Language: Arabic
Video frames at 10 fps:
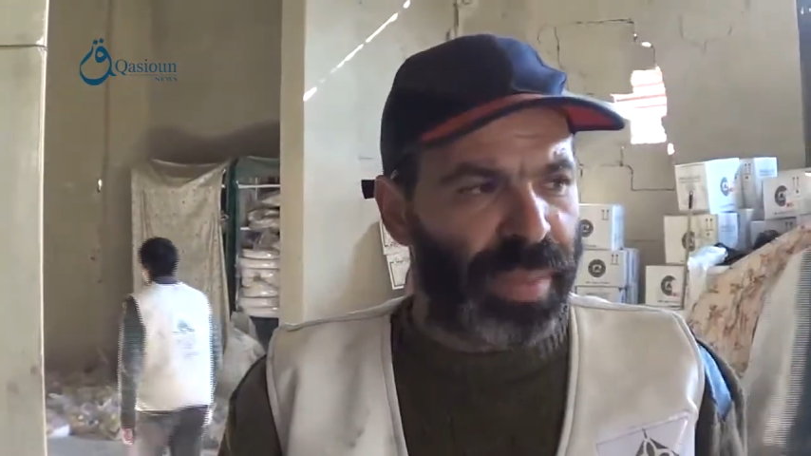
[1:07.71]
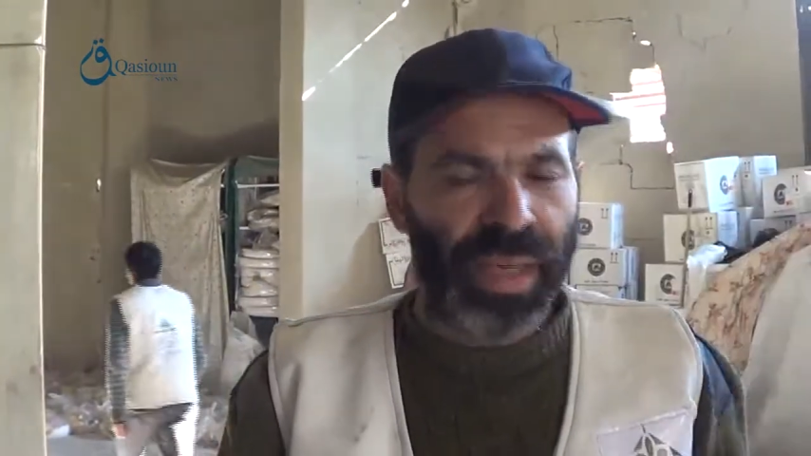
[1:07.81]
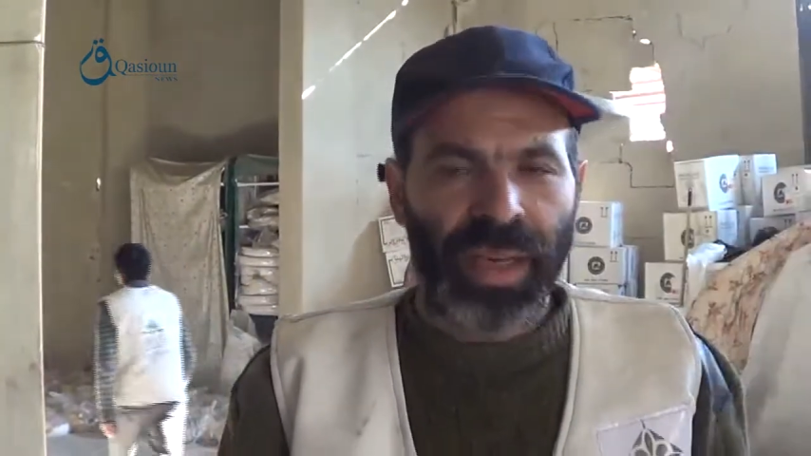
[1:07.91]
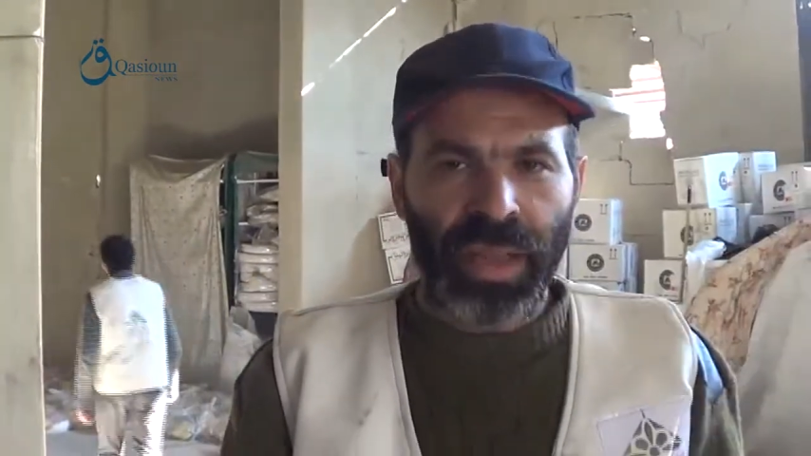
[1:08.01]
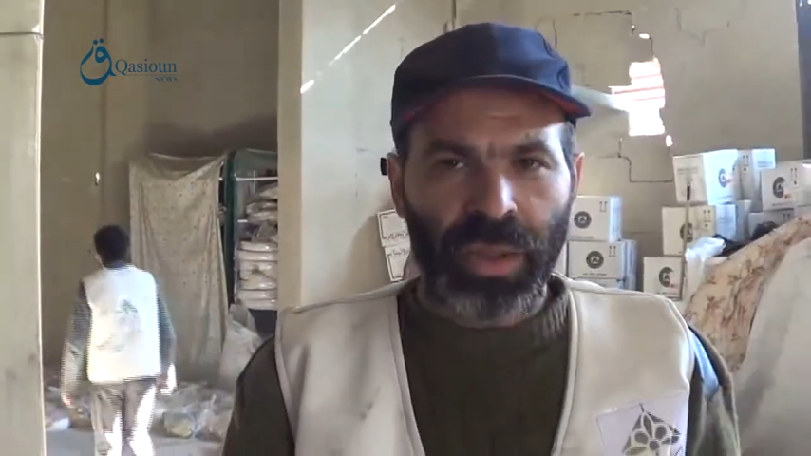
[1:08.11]

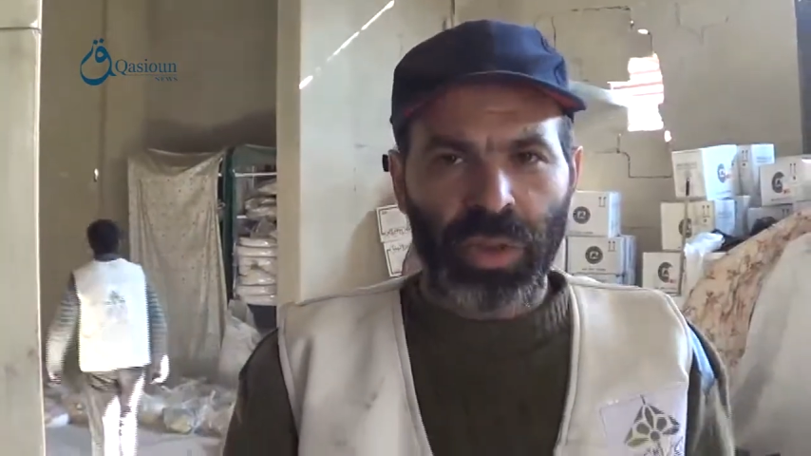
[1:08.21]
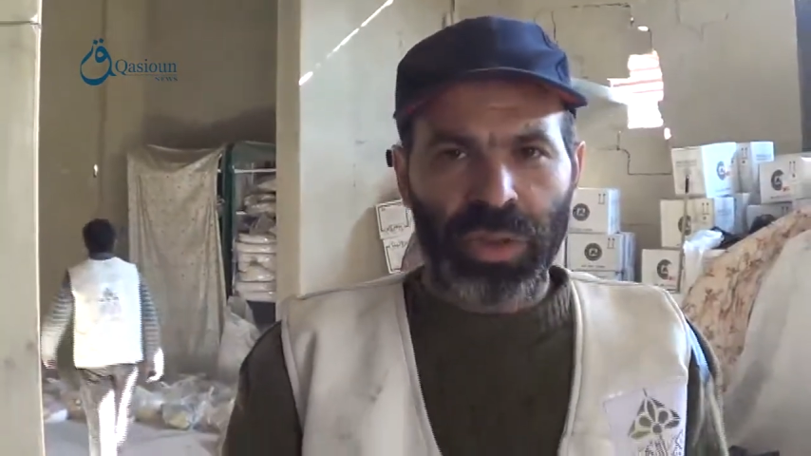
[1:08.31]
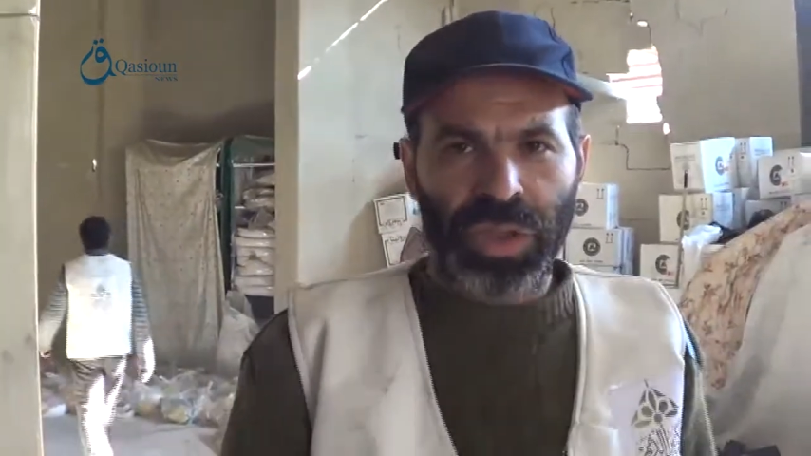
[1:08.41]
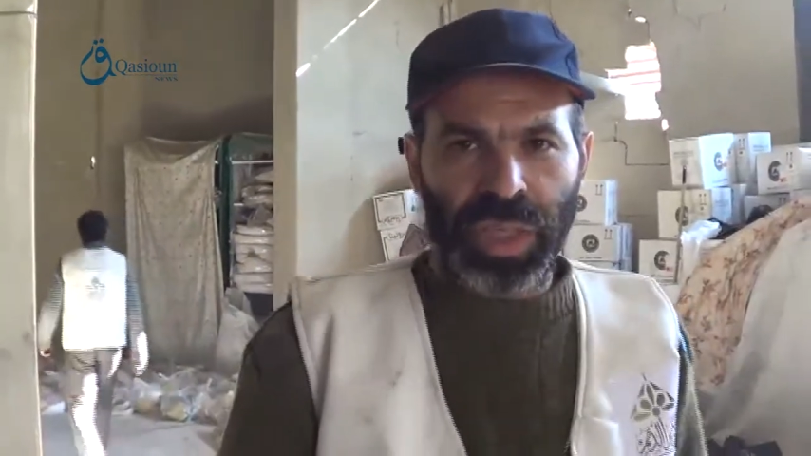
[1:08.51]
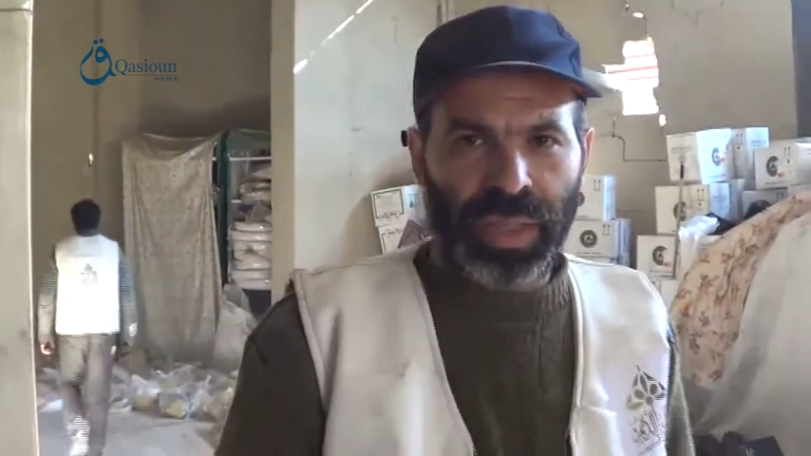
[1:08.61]

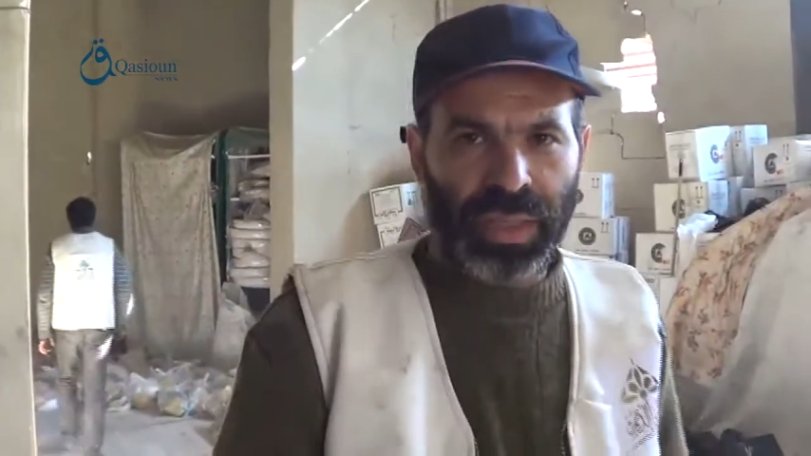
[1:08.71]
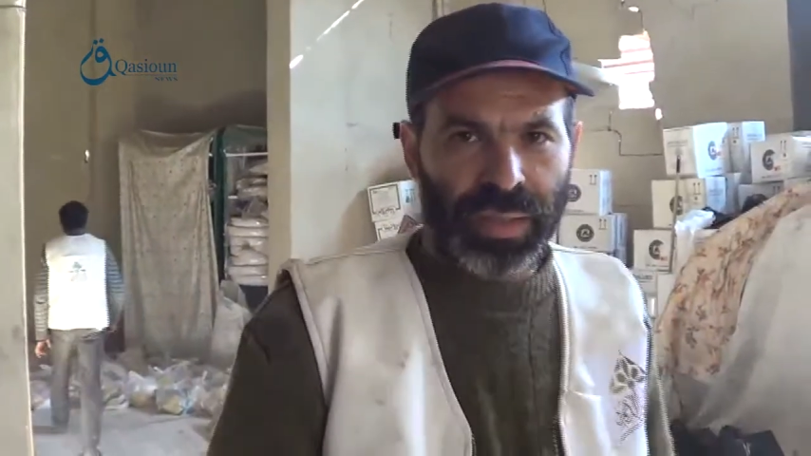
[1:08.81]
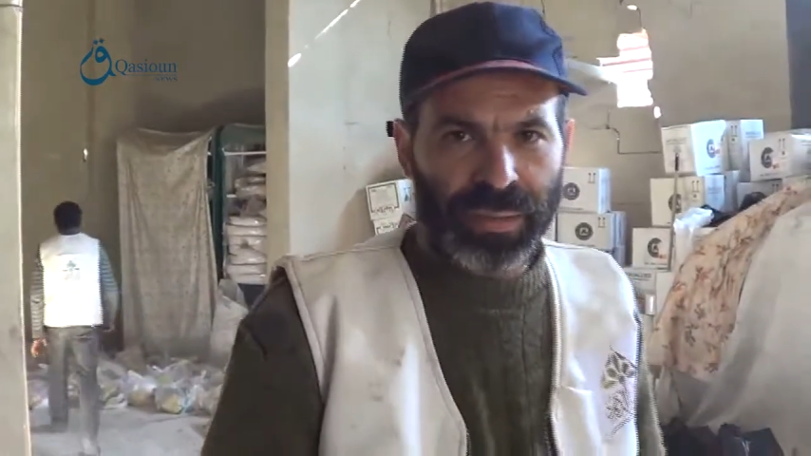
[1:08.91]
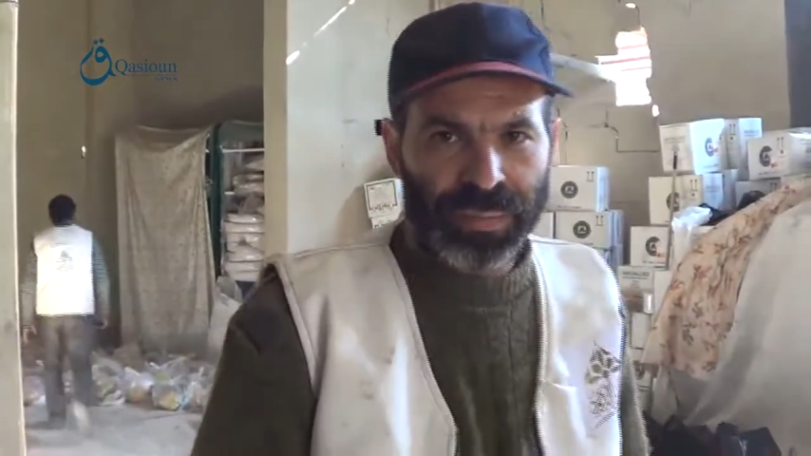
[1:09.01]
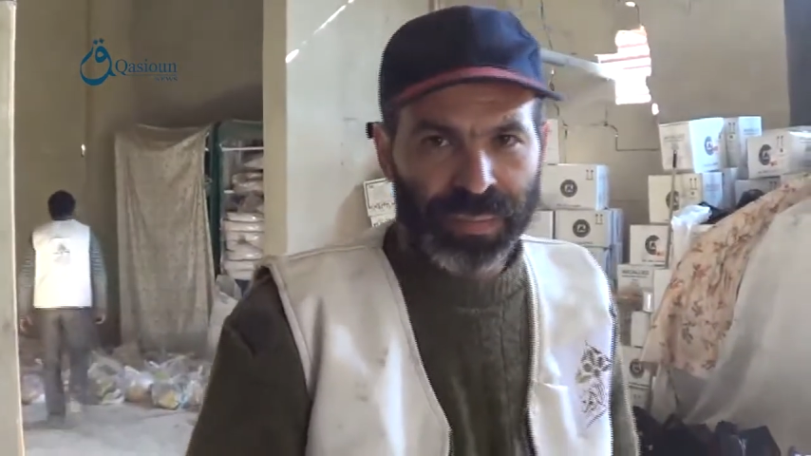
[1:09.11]
باغاثتهم ان شاء
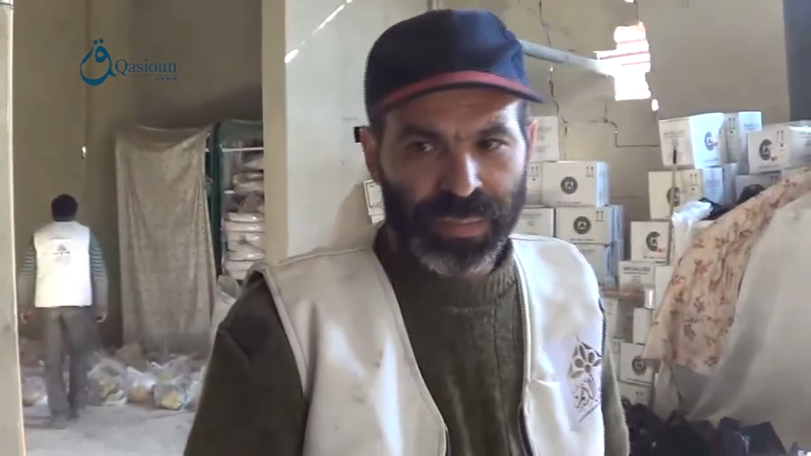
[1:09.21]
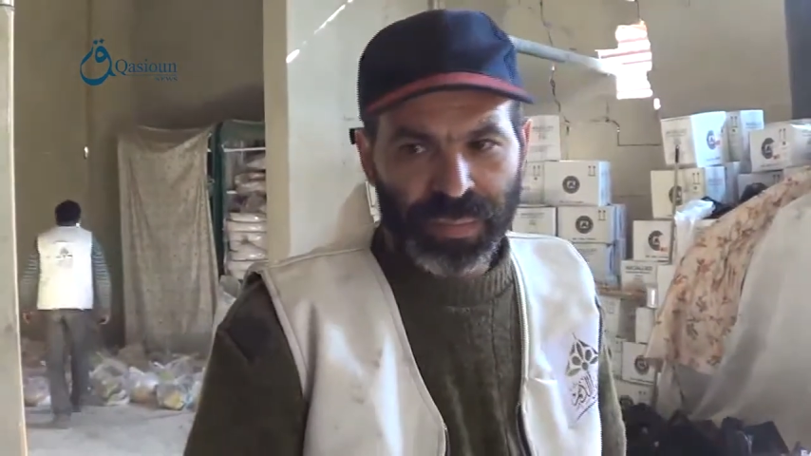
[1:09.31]
الله